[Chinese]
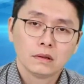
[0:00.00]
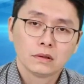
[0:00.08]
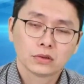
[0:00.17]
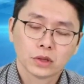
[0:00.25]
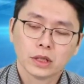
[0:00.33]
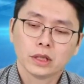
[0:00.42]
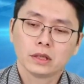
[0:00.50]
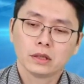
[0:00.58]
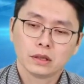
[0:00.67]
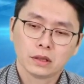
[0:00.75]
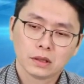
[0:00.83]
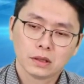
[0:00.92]
所
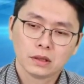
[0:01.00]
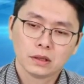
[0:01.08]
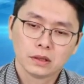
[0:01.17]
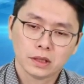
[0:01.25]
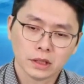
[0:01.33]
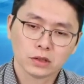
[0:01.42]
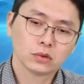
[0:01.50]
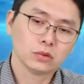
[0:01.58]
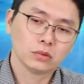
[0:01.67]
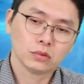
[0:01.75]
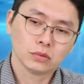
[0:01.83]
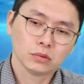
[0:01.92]
以电子
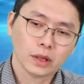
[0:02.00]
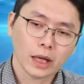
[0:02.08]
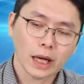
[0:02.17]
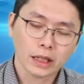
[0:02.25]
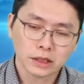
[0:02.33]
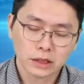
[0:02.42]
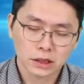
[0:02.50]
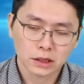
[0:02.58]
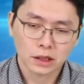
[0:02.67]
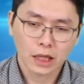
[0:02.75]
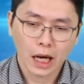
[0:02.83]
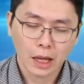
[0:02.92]
股
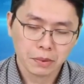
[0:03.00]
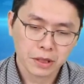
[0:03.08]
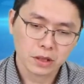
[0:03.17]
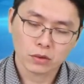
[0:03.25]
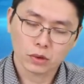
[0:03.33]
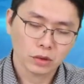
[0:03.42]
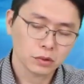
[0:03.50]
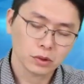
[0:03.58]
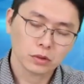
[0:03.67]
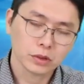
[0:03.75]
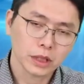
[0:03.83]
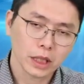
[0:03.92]
IC、IP 我认为
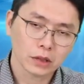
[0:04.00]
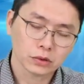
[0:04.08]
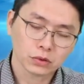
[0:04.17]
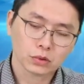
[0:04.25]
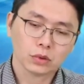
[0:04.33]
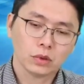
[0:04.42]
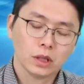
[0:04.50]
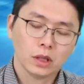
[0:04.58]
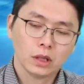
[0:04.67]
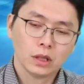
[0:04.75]
都一样，就是说